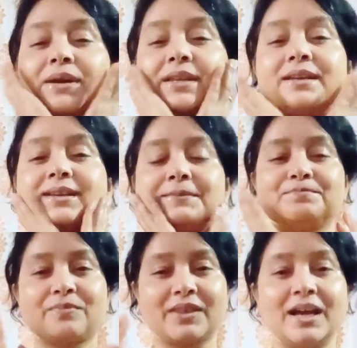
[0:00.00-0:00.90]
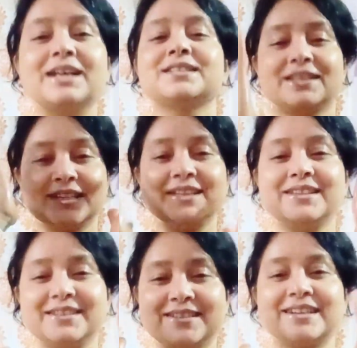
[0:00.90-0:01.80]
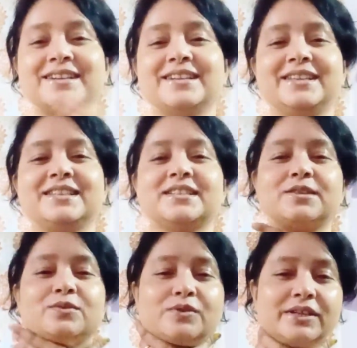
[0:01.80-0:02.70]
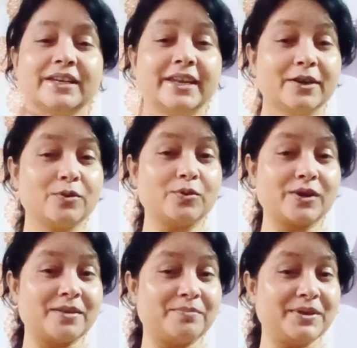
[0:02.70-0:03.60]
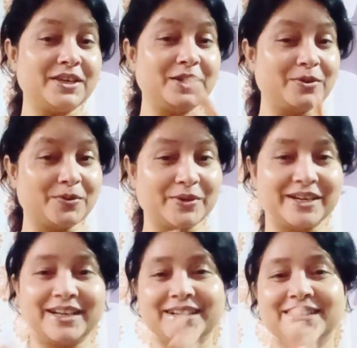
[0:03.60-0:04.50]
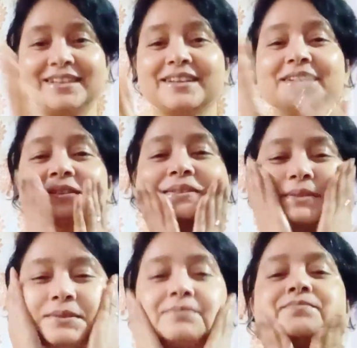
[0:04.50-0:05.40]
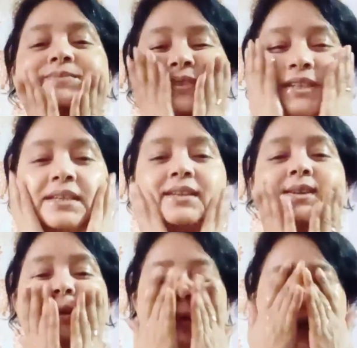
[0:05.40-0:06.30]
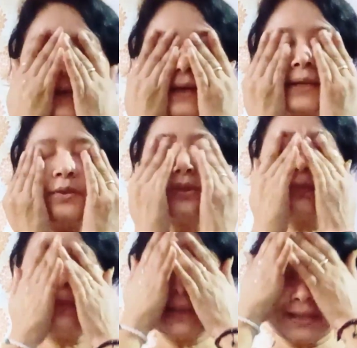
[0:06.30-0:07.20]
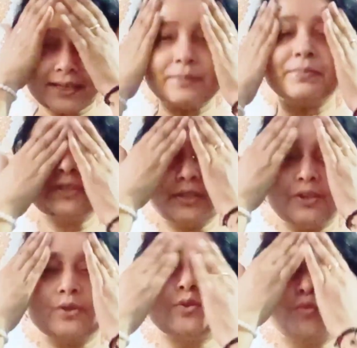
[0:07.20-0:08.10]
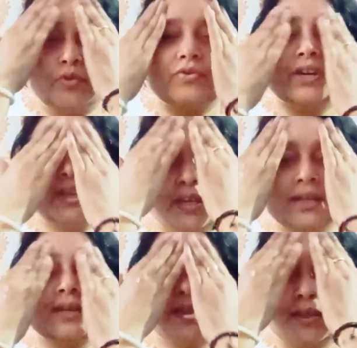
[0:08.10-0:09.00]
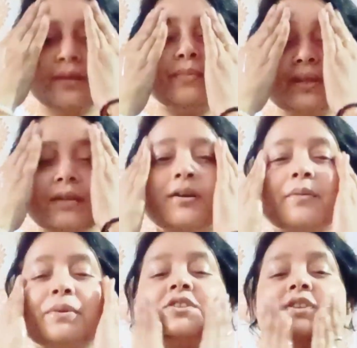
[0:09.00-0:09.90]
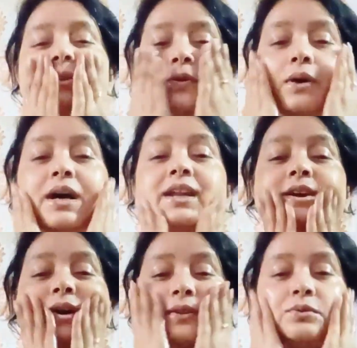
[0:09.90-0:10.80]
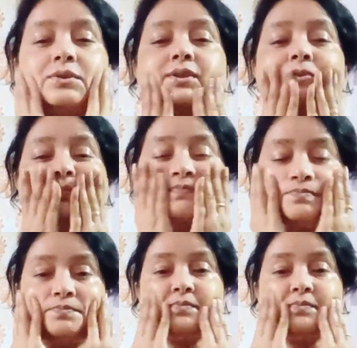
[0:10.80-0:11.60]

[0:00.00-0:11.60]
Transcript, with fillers: टैप करेंगे अचानक ही रगड़ना नहीं चाहूँगा नेक को कभी इग्नोर ना करें ठीक है हल्के हाथों से पहले अपने चेहरे को वॉर्म करेंगे मतलब अपने चेहरे को हल्के हाथों से